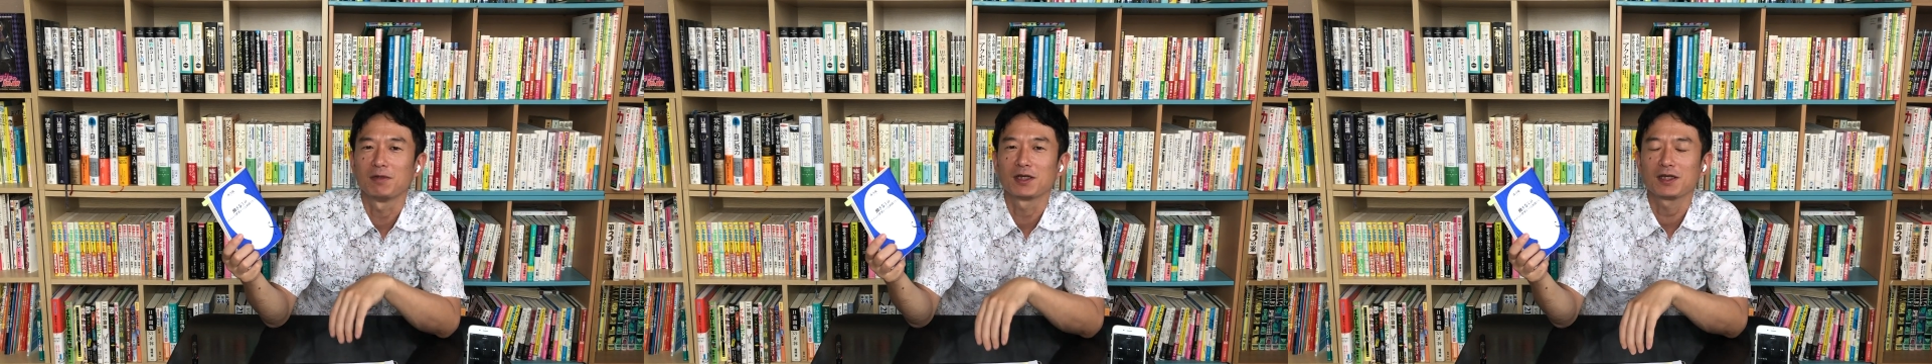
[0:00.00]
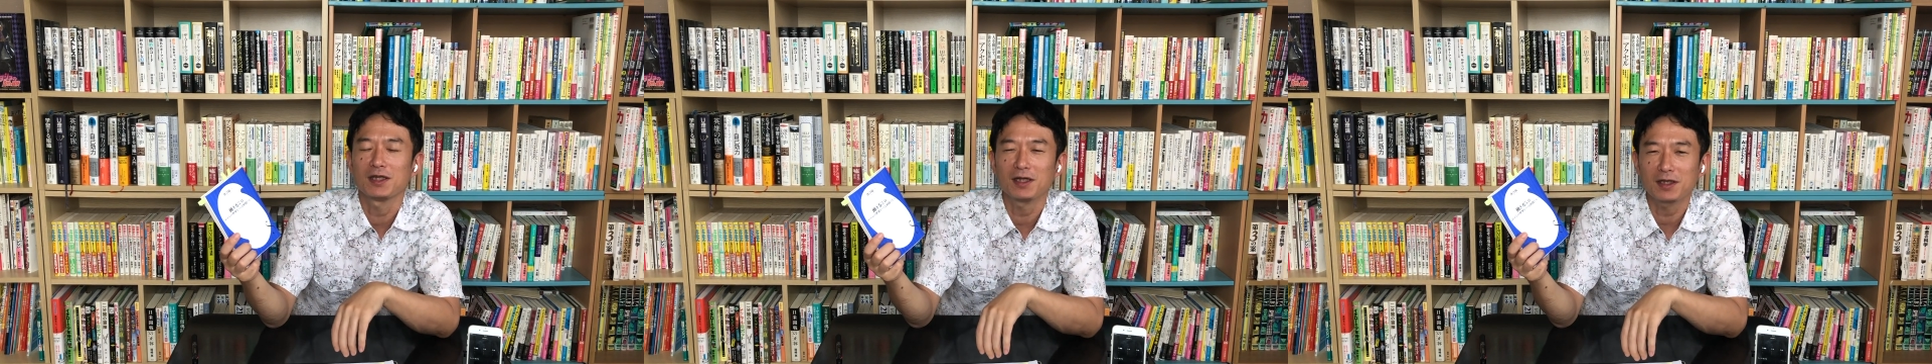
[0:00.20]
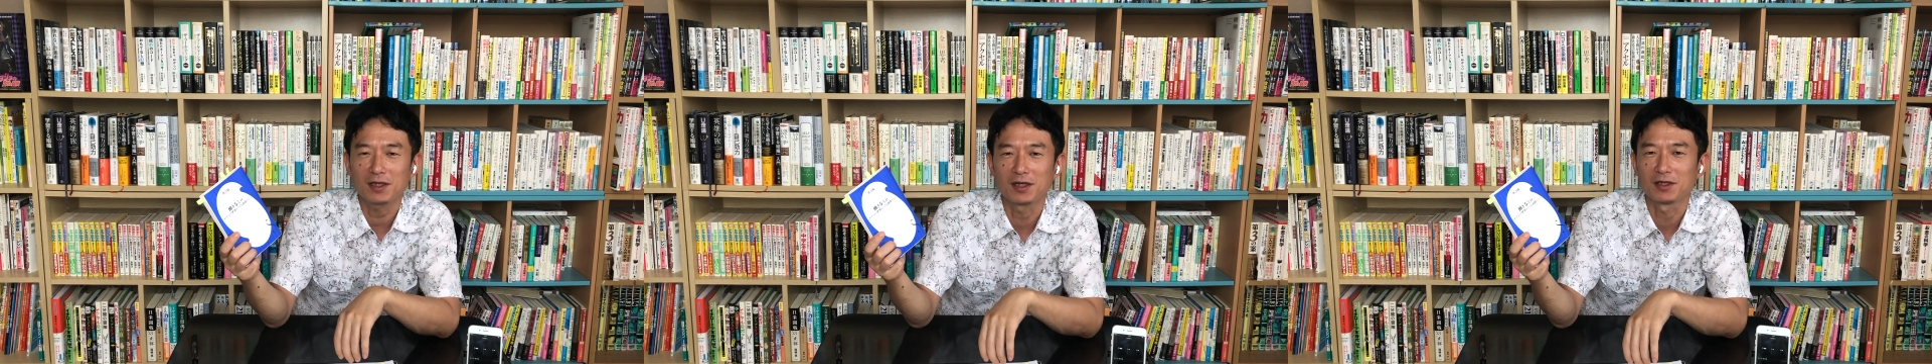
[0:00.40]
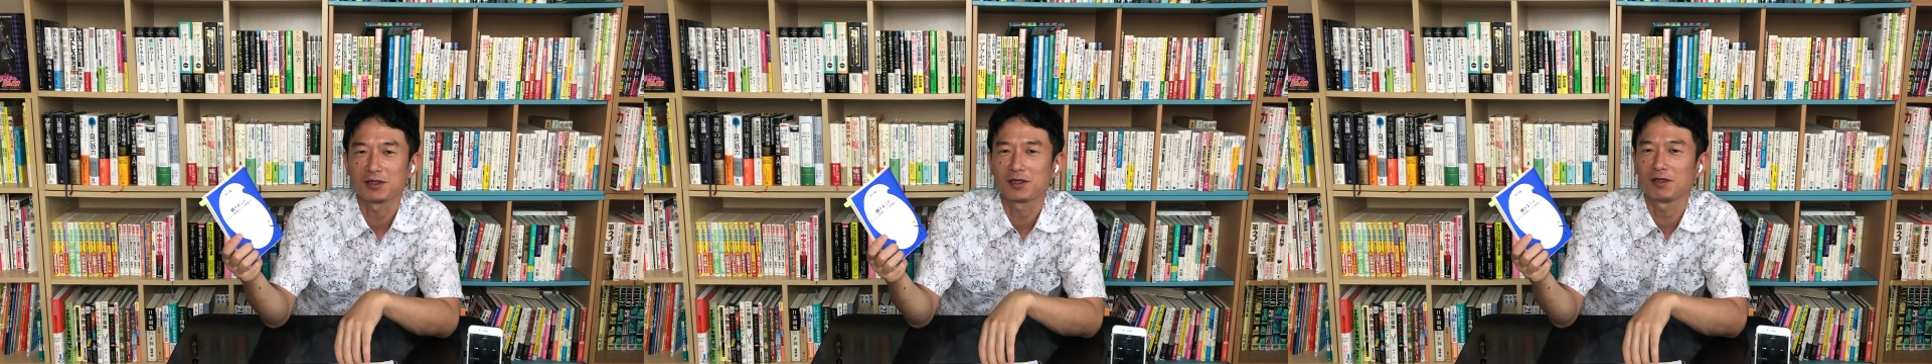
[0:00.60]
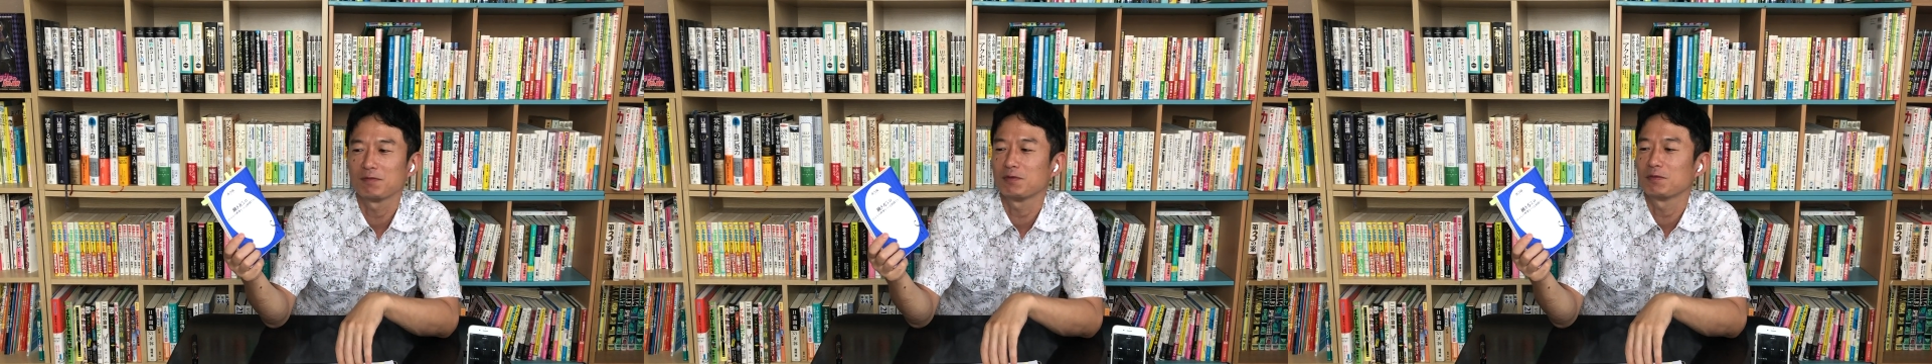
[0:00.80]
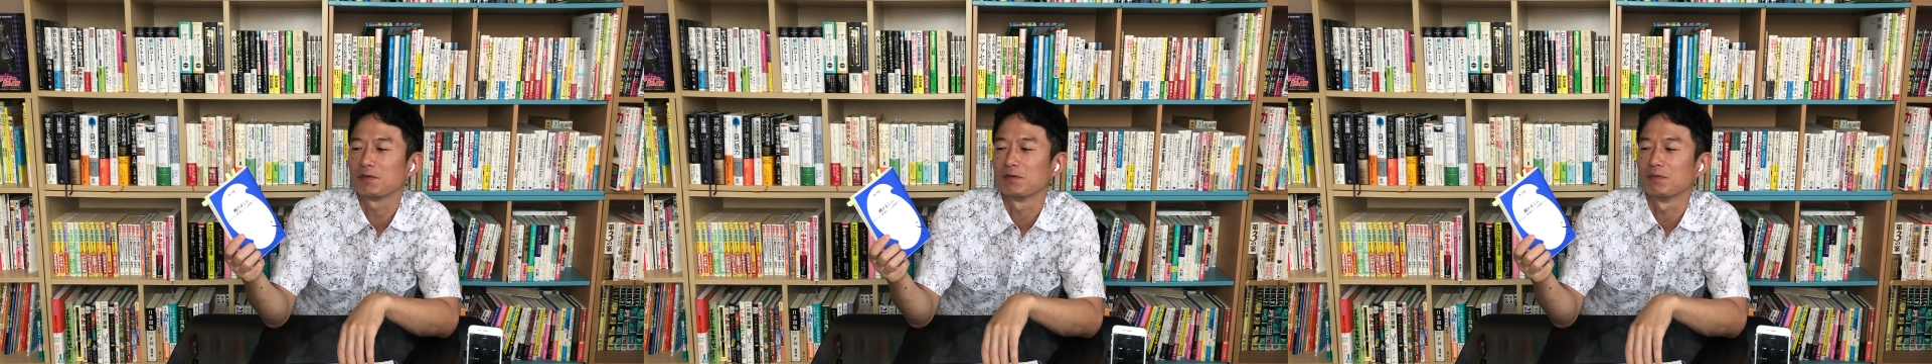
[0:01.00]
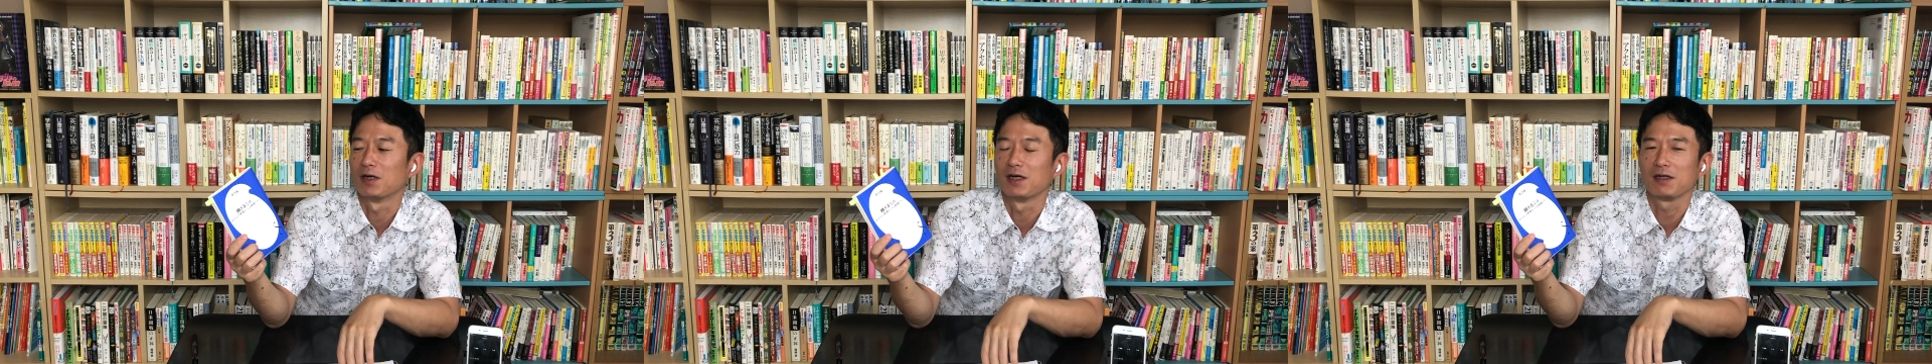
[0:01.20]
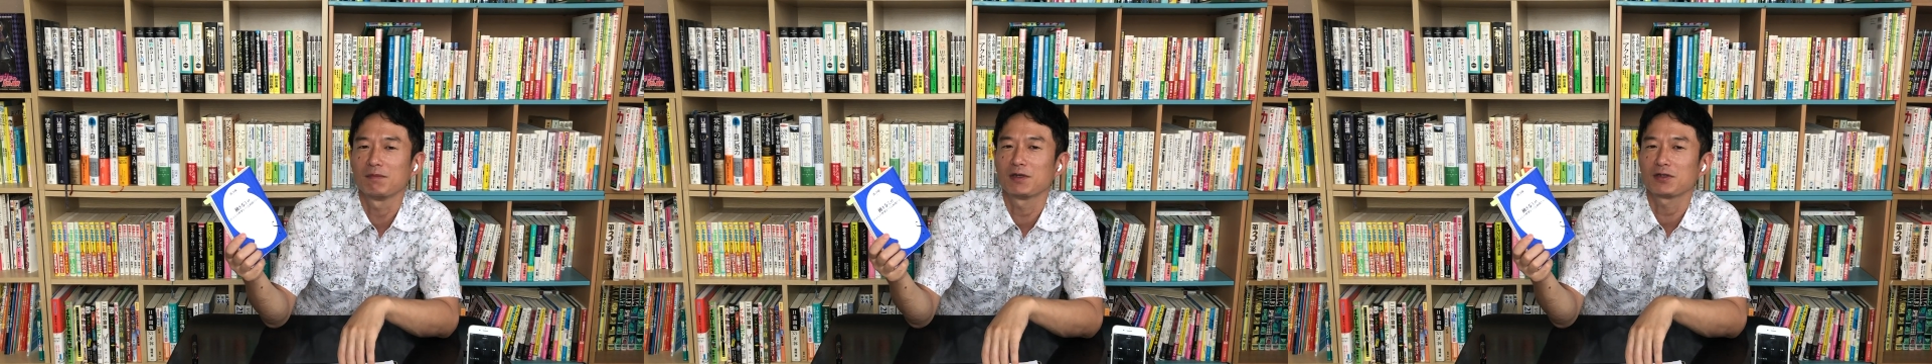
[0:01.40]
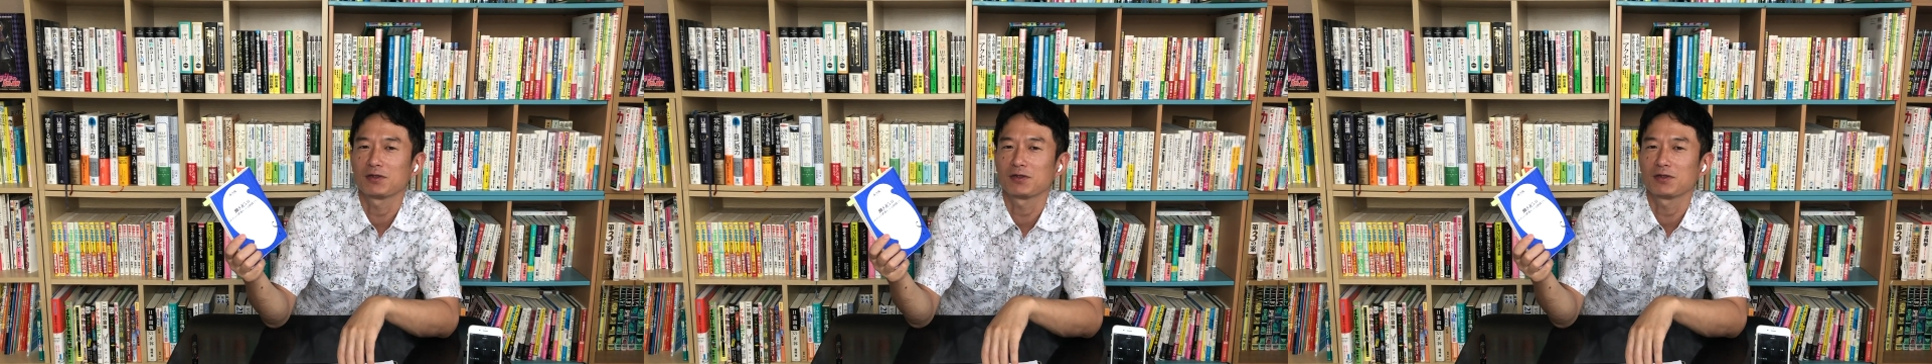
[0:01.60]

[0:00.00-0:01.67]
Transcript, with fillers: キラキラしてる部分もありま